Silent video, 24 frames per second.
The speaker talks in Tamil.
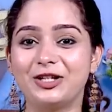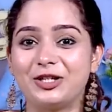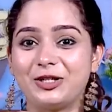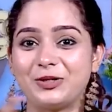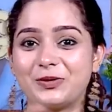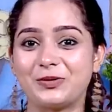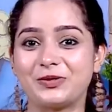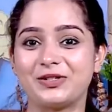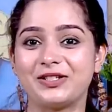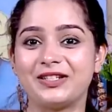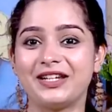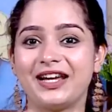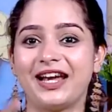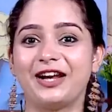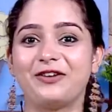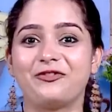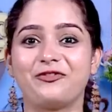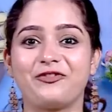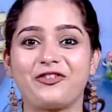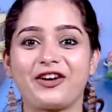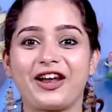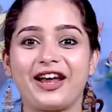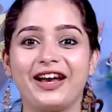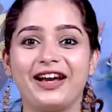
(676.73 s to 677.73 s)
டியூஸ்டே அண்ட்
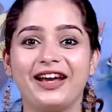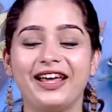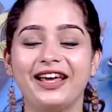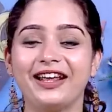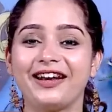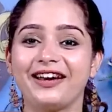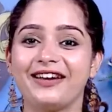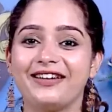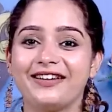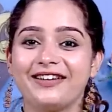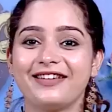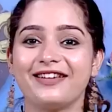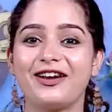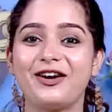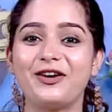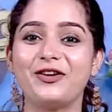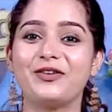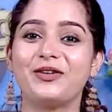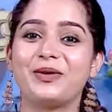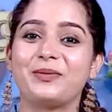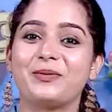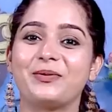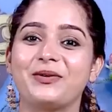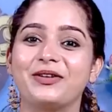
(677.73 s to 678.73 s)
ஃப்ரைடே ரெண்டு
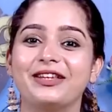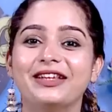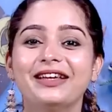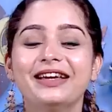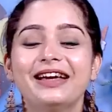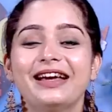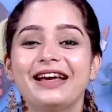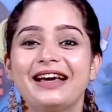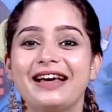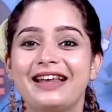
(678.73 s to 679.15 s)
நாளும் நம்ம வந்து